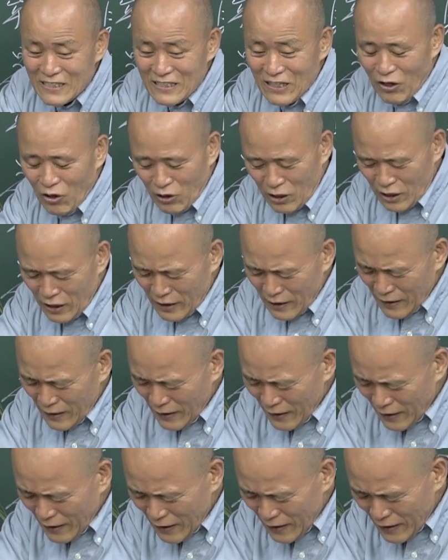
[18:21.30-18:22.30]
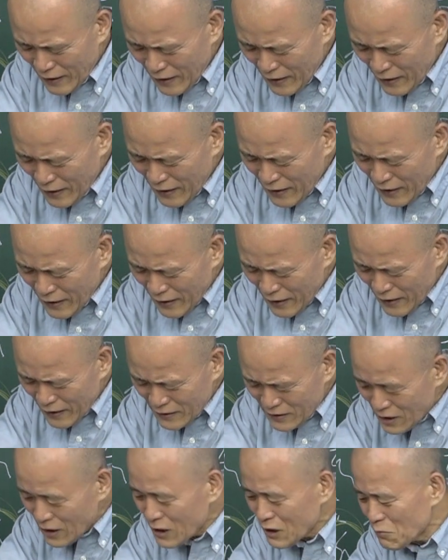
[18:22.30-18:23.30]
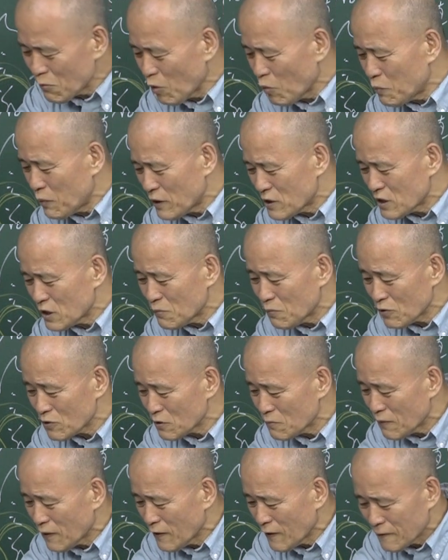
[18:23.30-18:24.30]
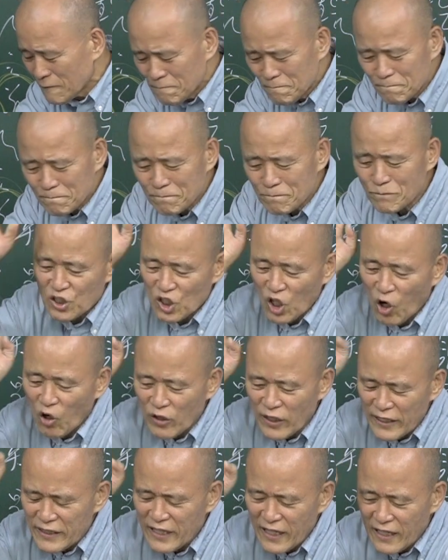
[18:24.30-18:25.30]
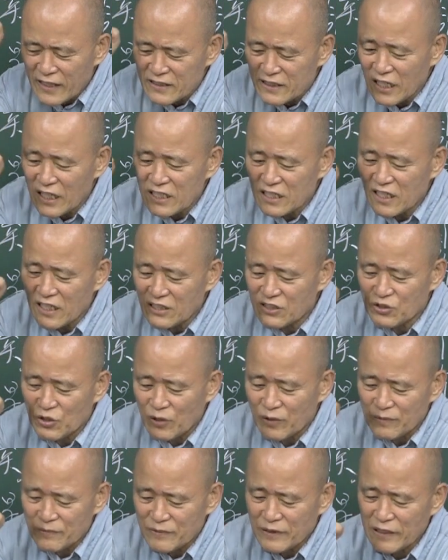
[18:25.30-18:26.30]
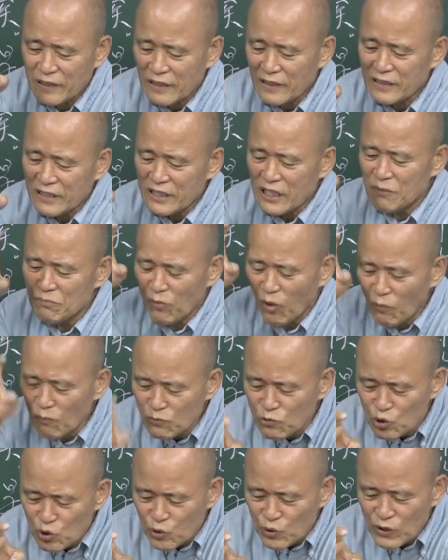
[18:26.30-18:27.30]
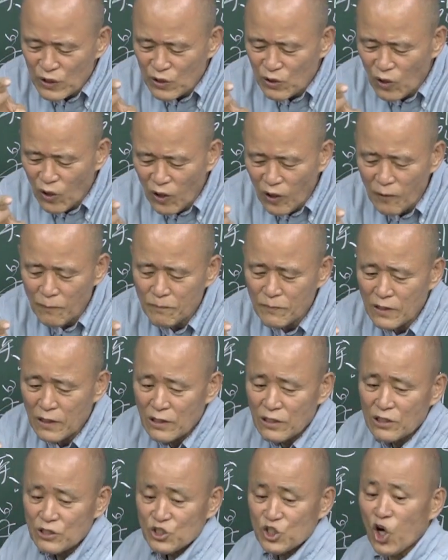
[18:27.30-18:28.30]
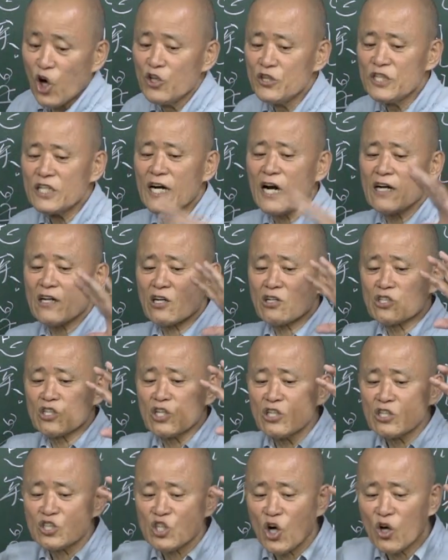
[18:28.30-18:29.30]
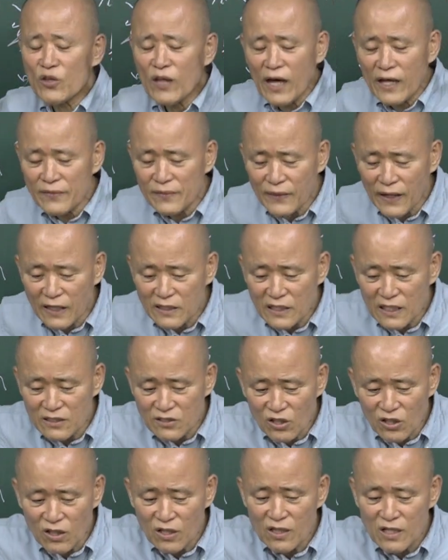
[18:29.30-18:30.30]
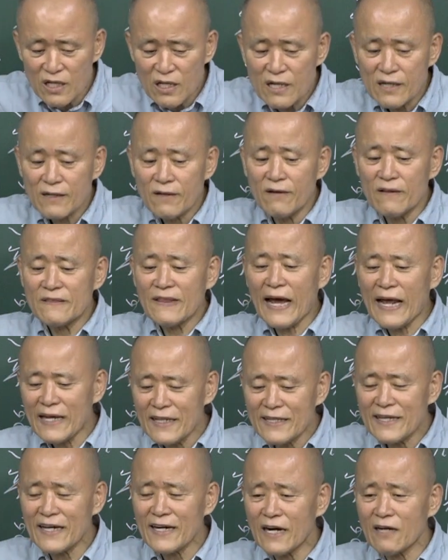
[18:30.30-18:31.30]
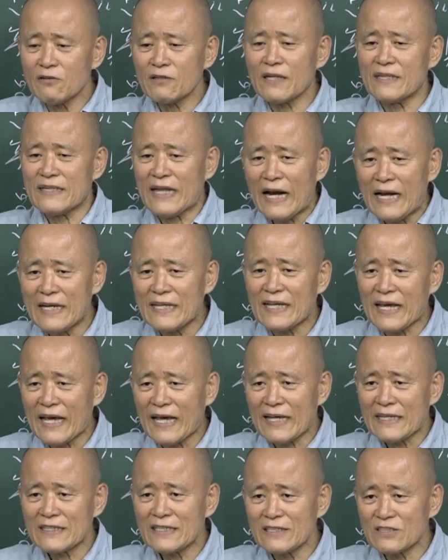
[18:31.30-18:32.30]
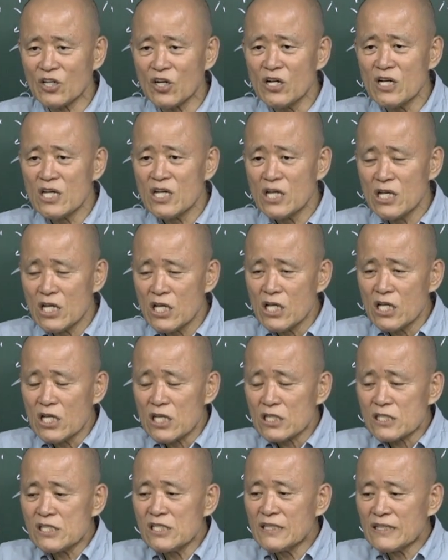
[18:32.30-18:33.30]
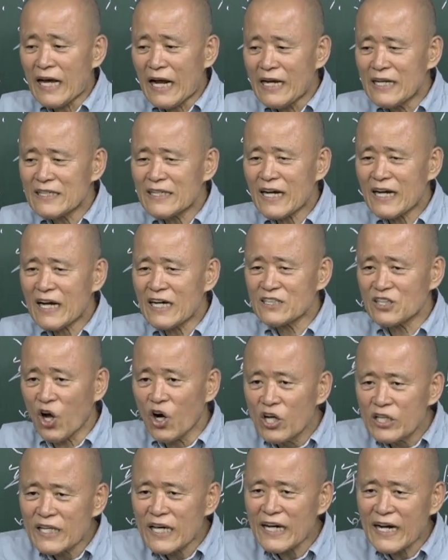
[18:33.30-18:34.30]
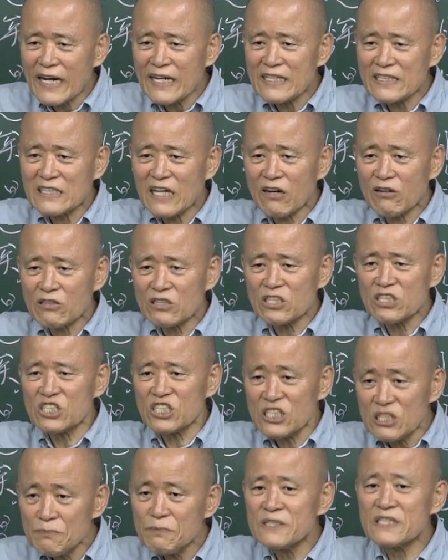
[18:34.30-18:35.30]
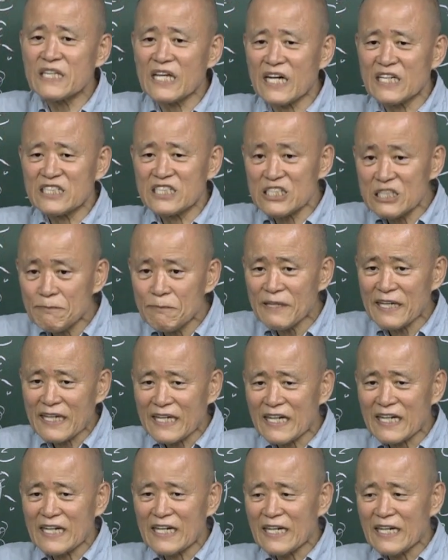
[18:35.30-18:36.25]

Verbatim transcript: 여기 75페이지 보시면은 경에 대한 얘기가 있죠. 예, 이게 몸통이고 전이라는 그걸 전한다 그래서 그걸 날개라고 그래 날개. 그래서 그 날개가 10개가 있다고 그래서 10익이야. 10익.